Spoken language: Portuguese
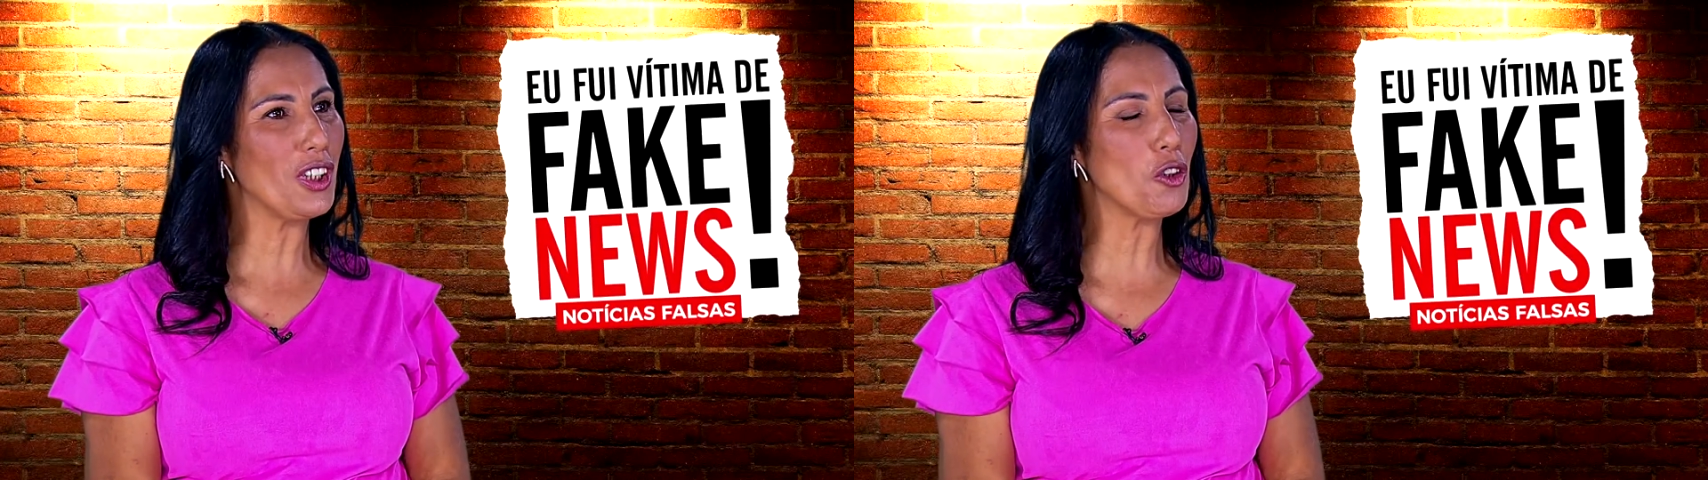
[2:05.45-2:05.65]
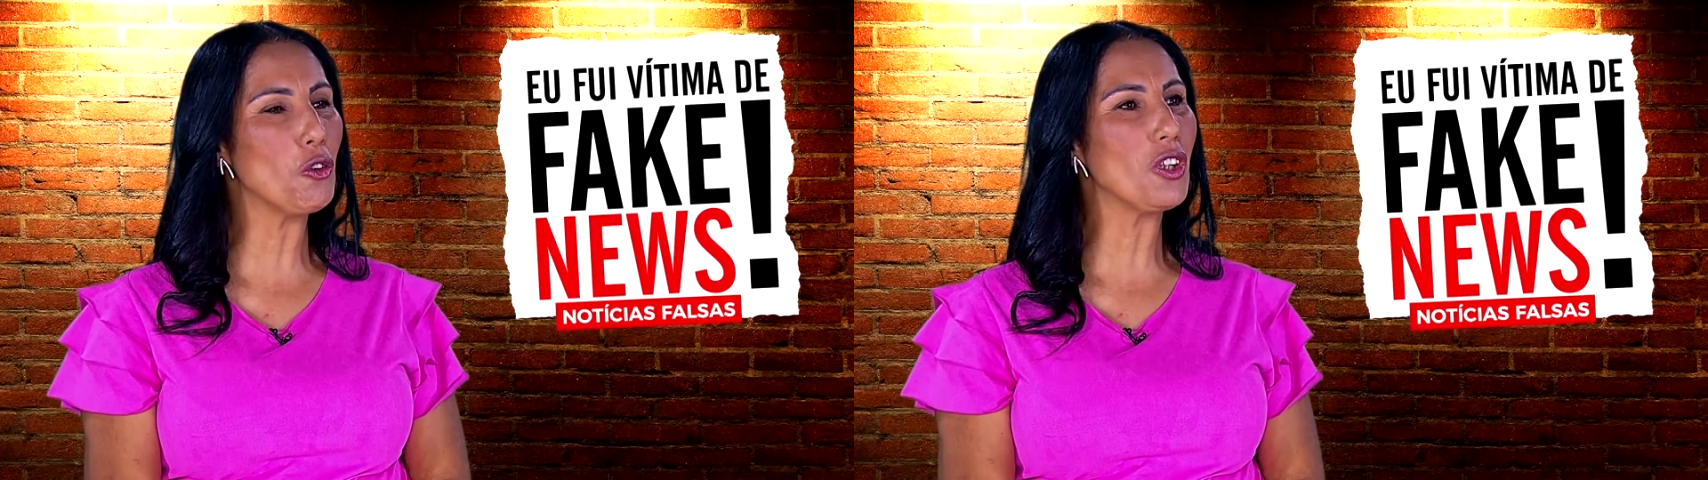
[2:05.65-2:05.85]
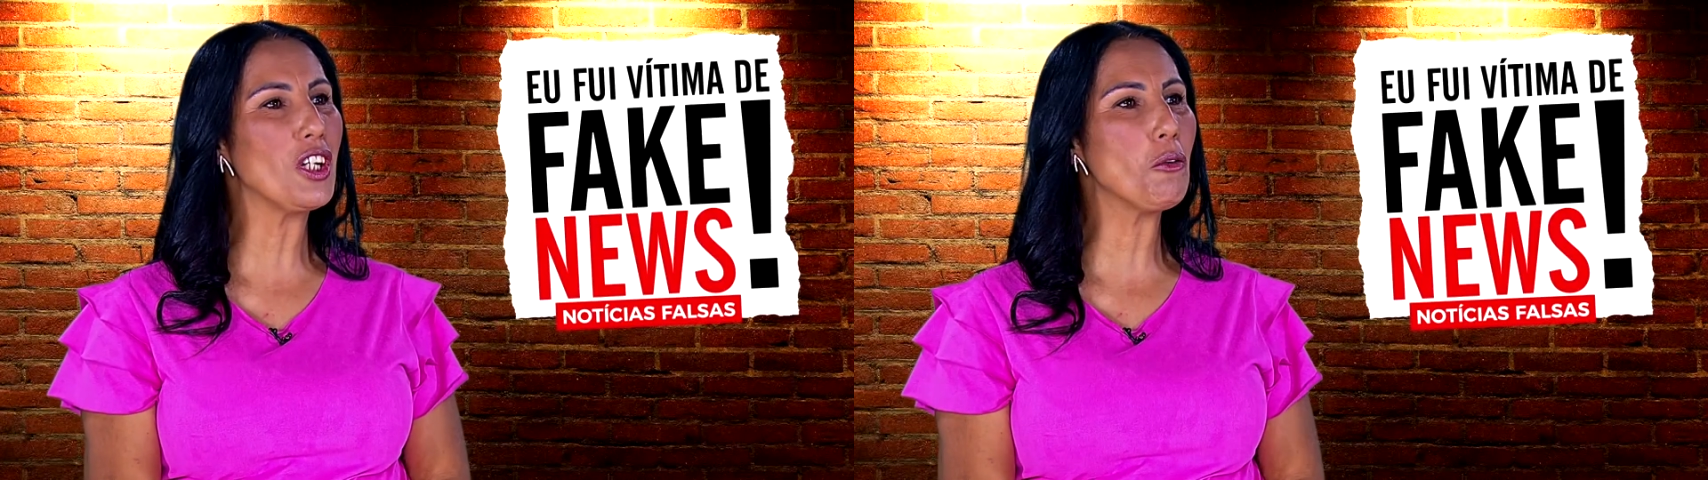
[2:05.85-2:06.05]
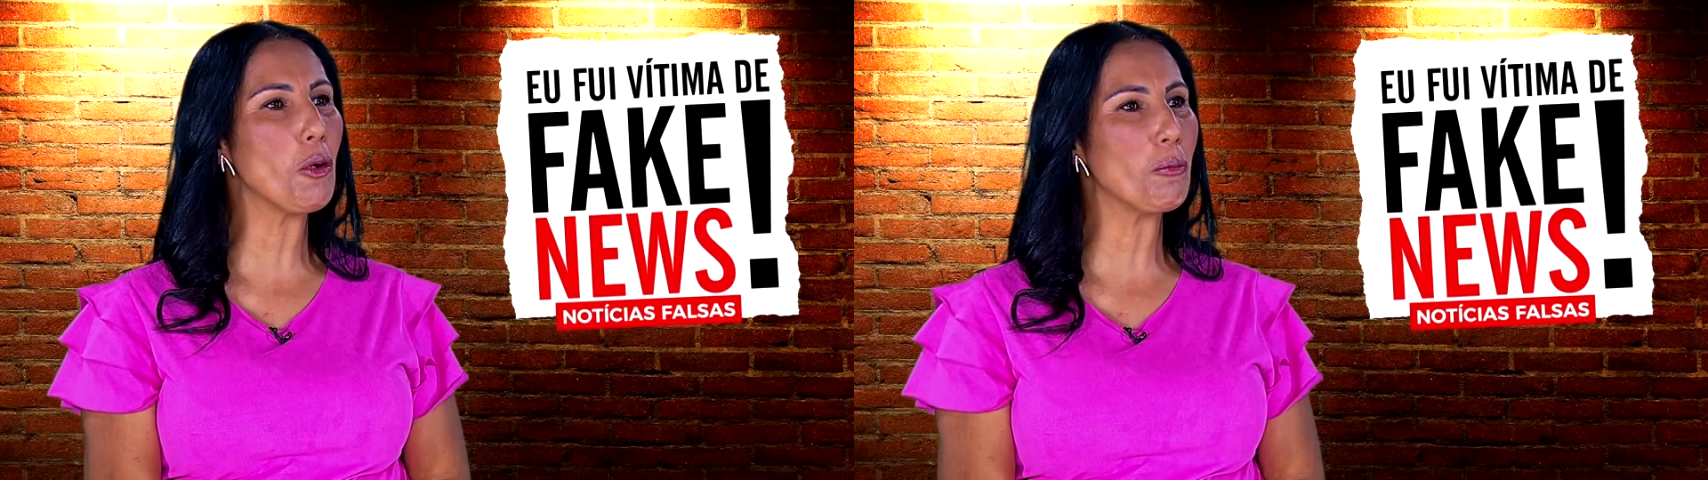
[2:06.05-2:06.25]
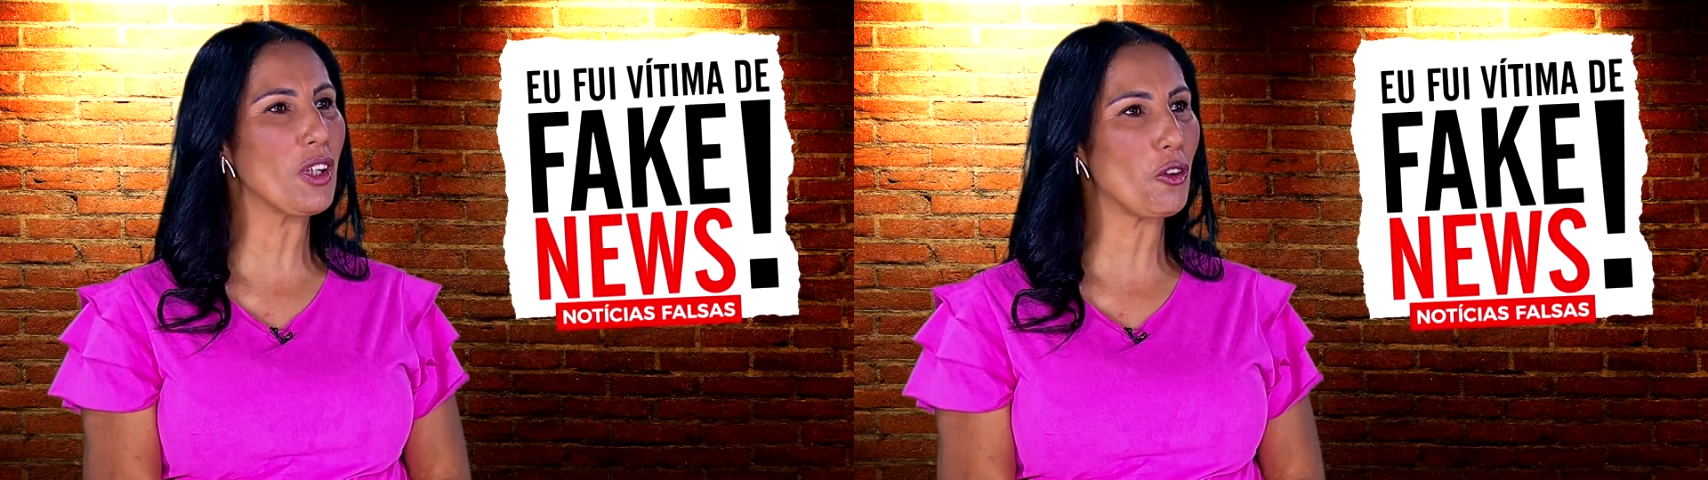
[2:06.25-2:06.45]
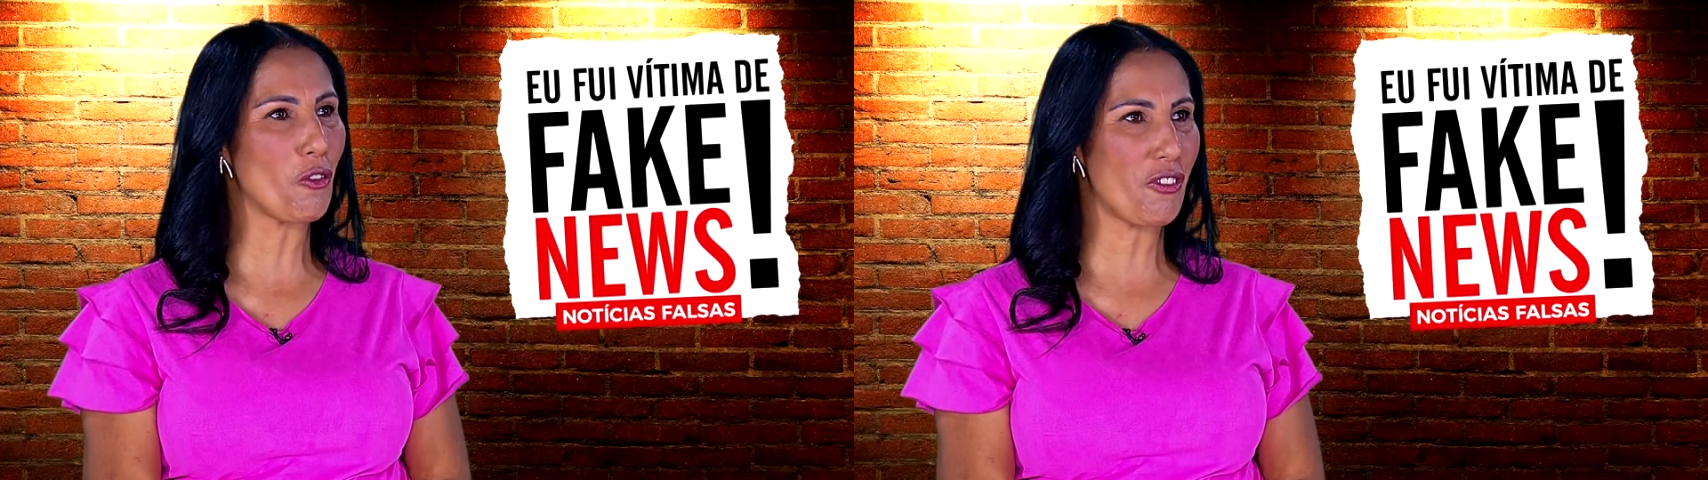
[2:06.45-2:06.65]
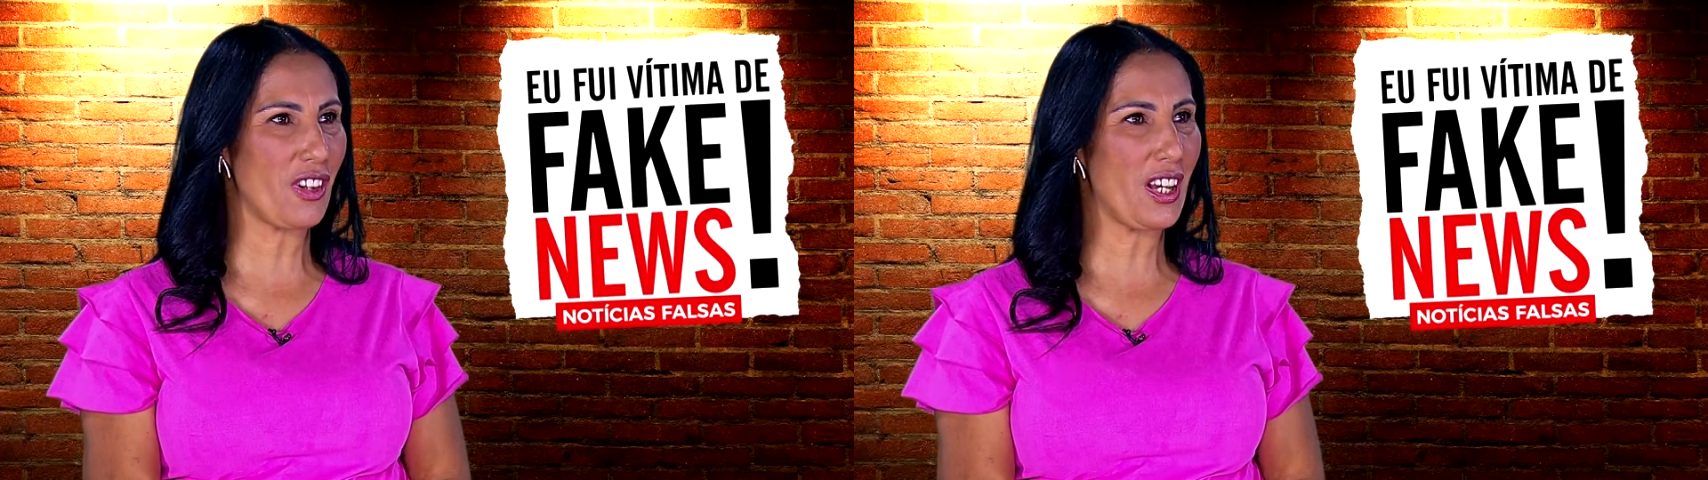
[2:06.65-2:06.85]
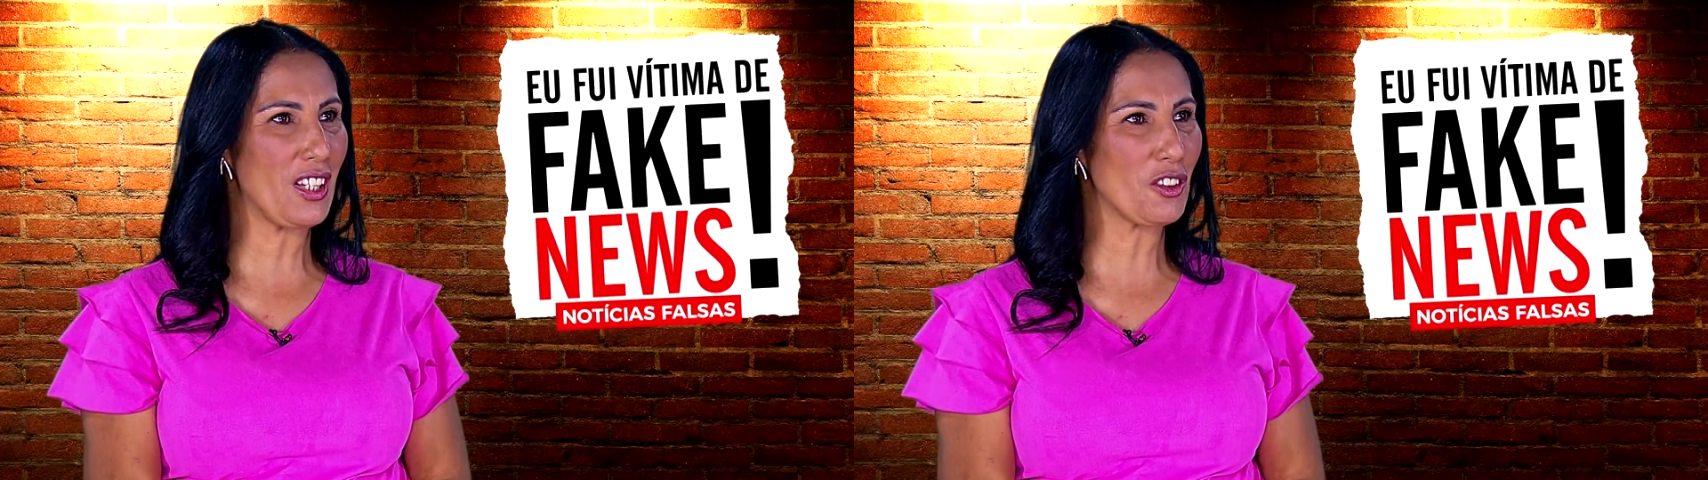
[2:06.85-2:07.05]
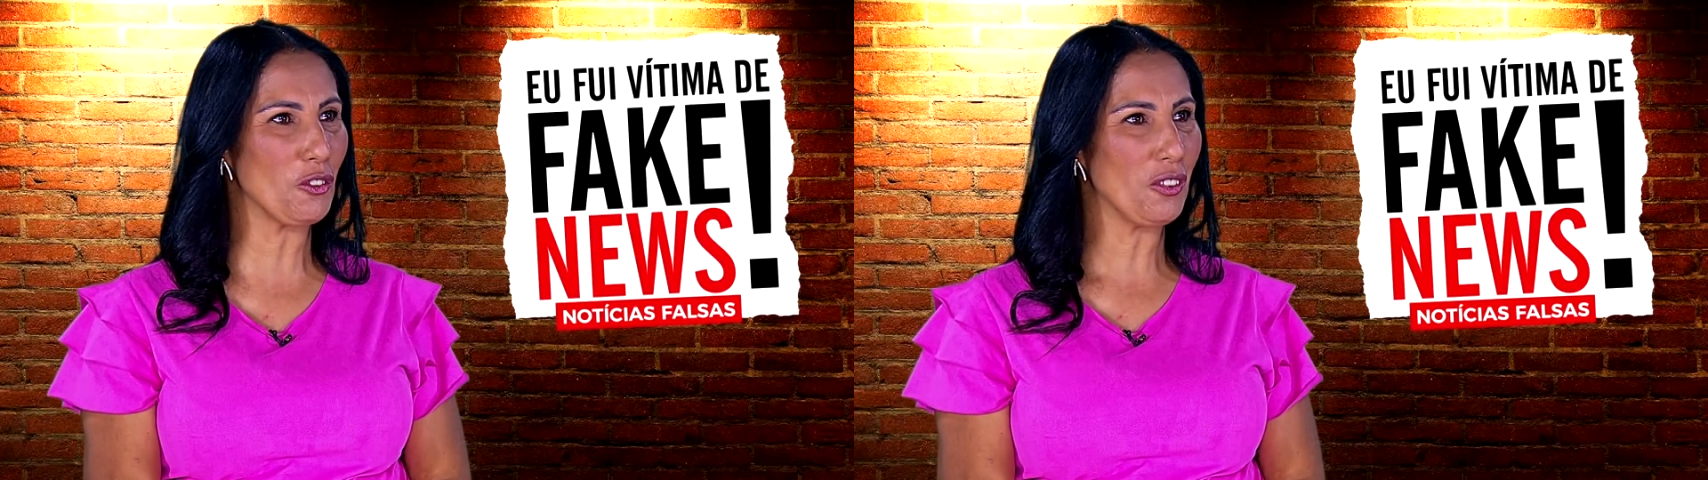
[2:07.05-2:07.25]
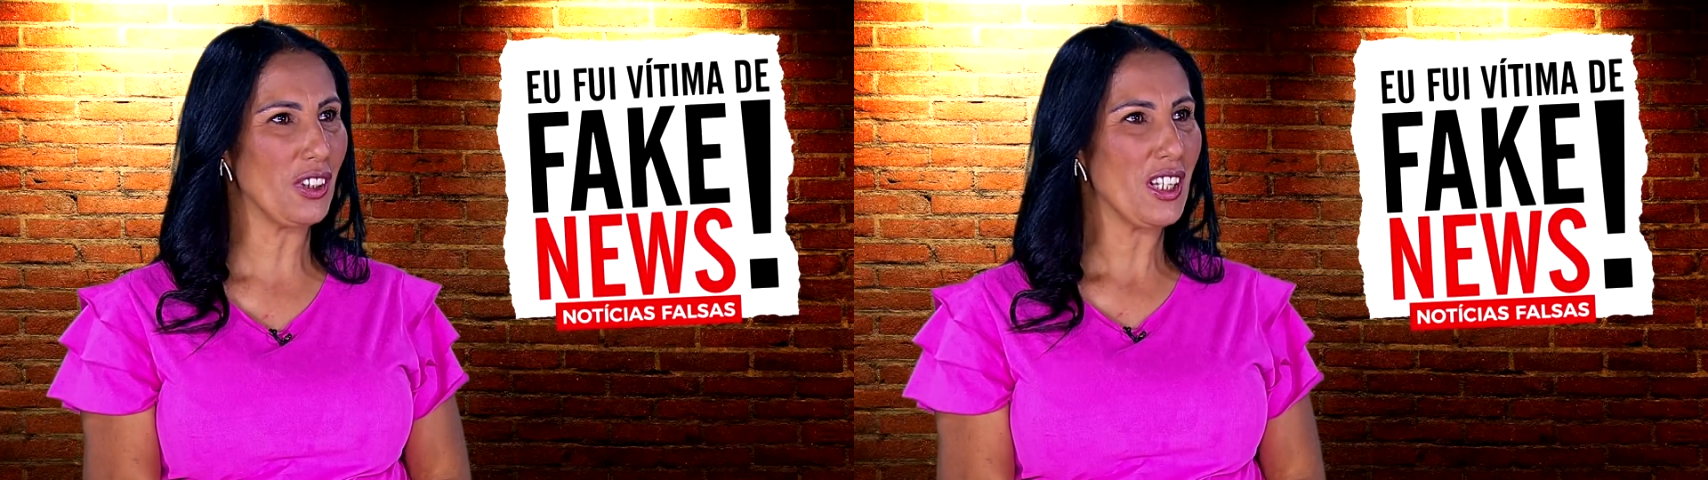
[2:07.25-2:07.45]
engoli o meu preconceito